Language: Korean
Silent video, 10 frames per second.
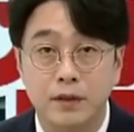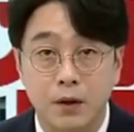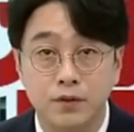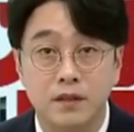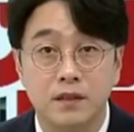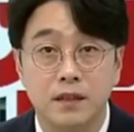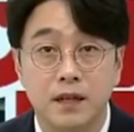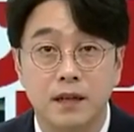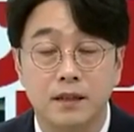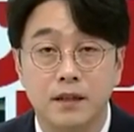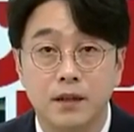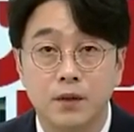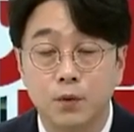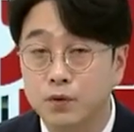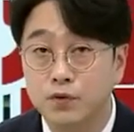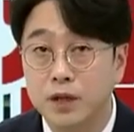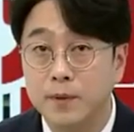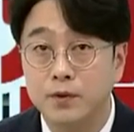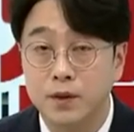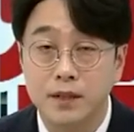나올 수 있으니까 이건 추가
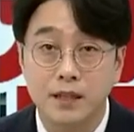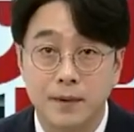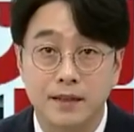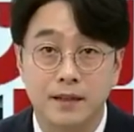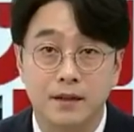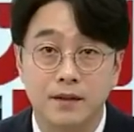매수 더 이상 하지 마세요.